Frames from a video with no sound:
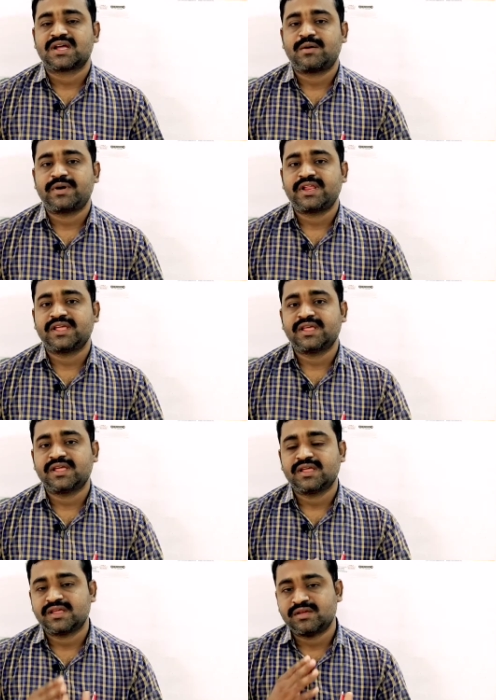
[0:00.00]
కాబట్టి
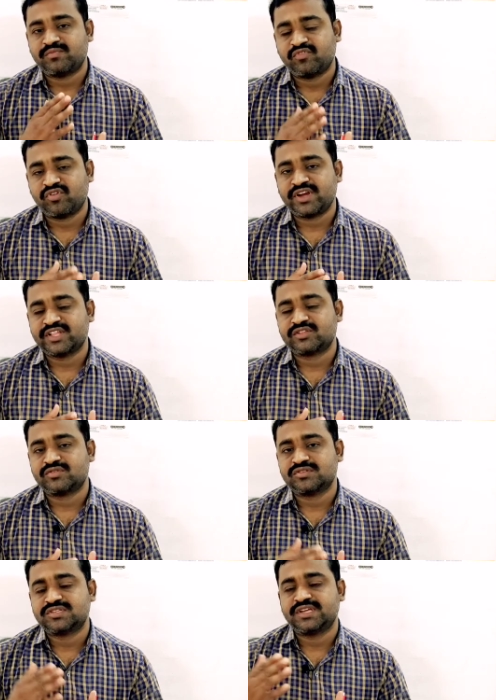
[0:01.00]
ఈ ఫోర్టీన్త్
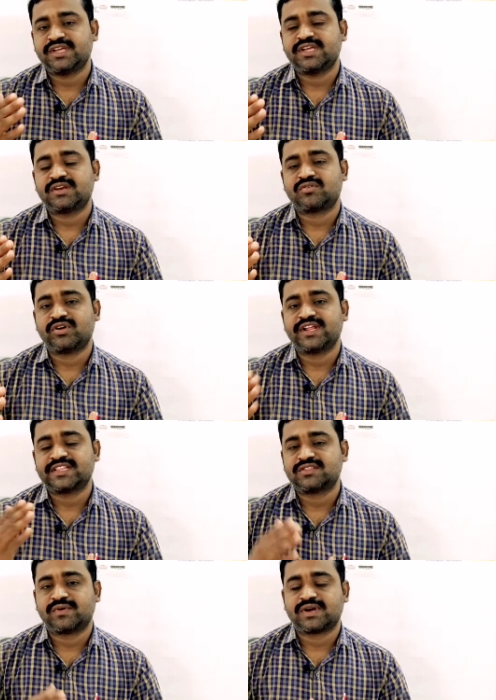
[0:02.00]
నుంచి ట్వంటీ
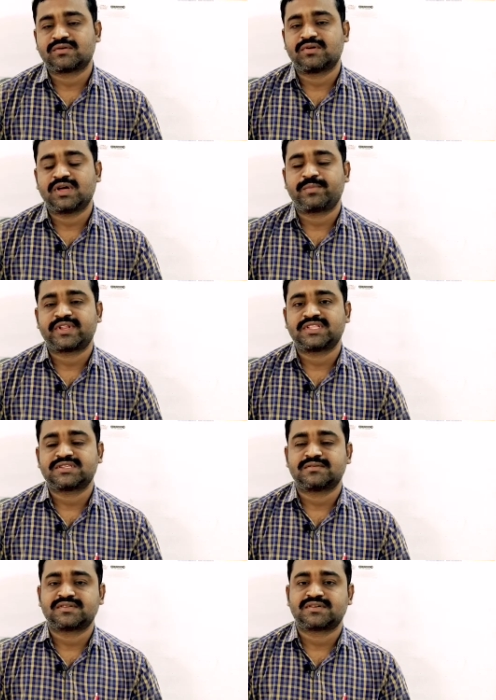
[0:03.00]
ఎయిత్ వరకు కూడా ప్రతి
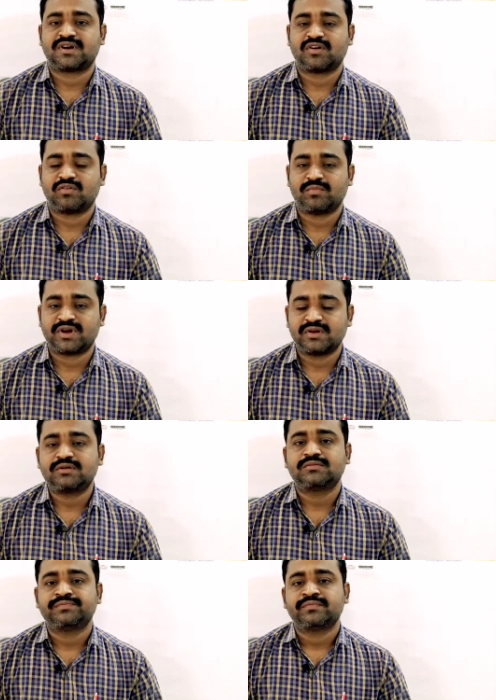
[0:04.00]
సంవత్సరం నవంబర్లో
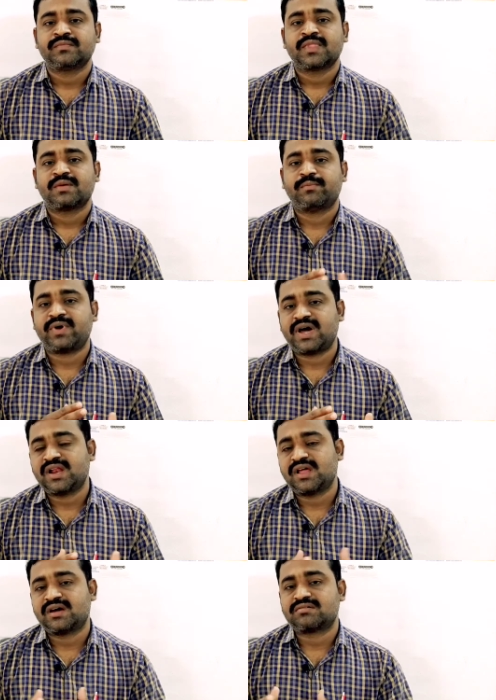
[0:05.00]

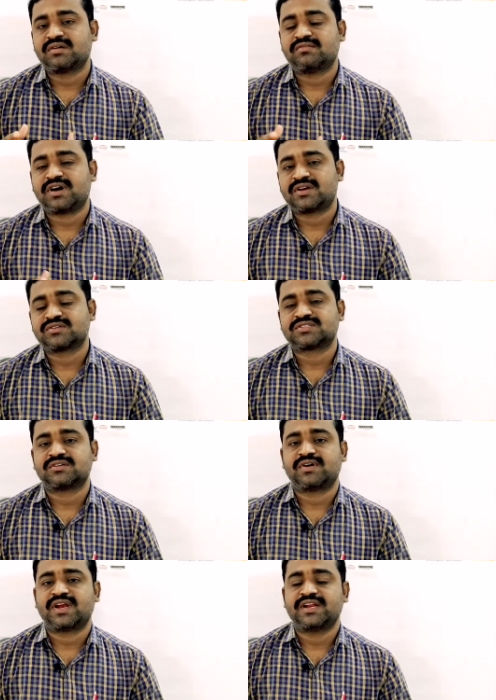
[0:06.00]
బాలల హక్కుల
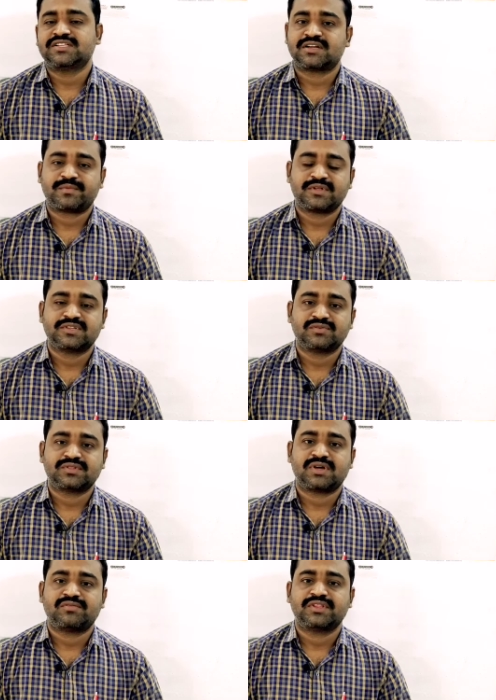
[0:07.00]
వారోత్సవాలని జరపడం
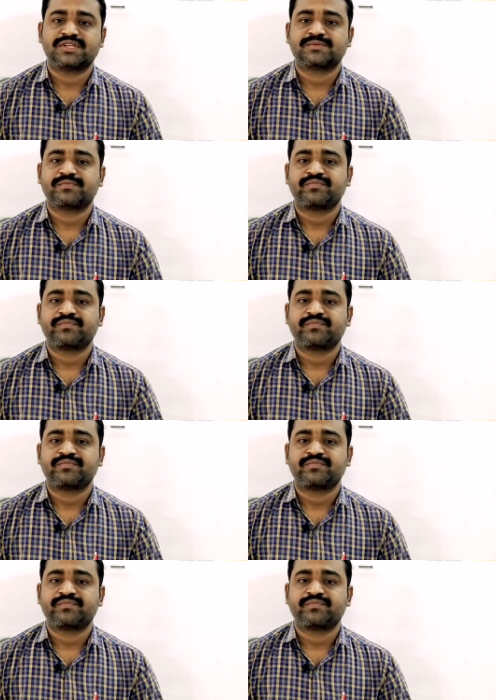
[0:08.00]
జరుగుతూ ఉంది